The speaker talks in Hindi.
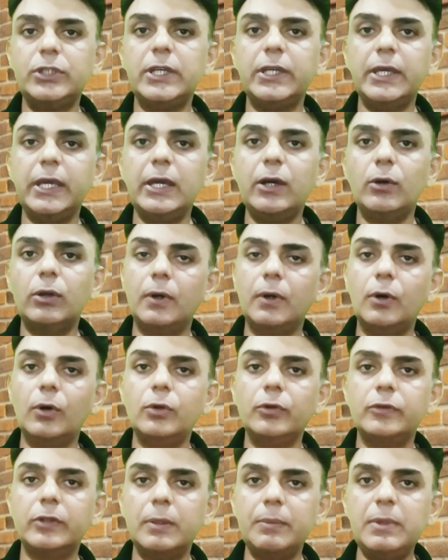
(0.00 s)
जाएंगे और और
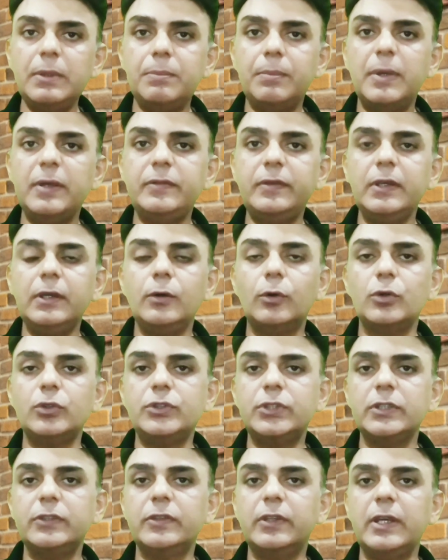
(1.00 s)
सभी बेसिक
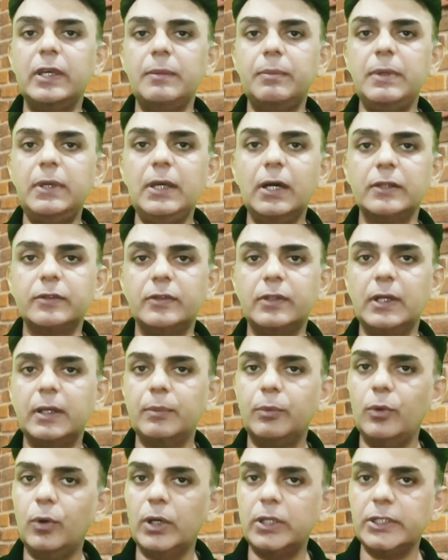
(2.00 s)
क्वेश्चंस के भी आंसर
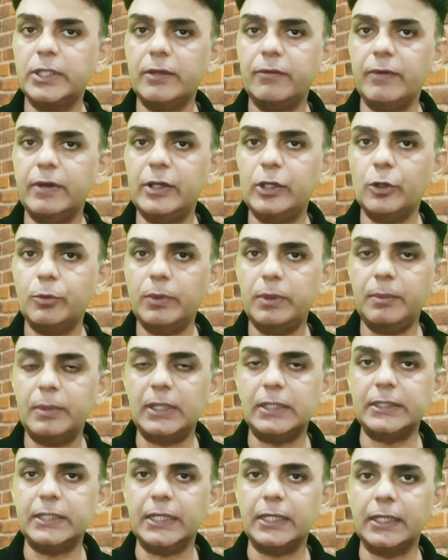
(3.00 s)
आपको आज की वीडियो में
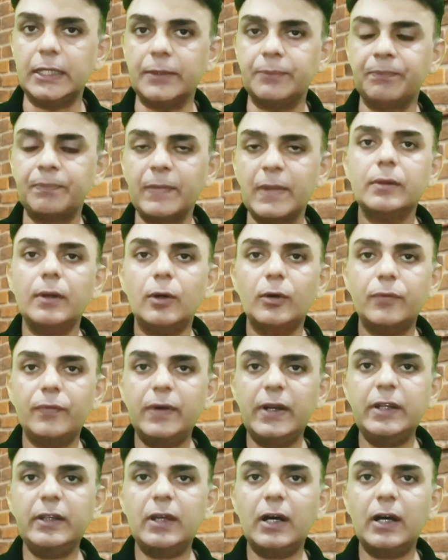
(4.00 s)
मिल जाएंगे और फ्रेंड्स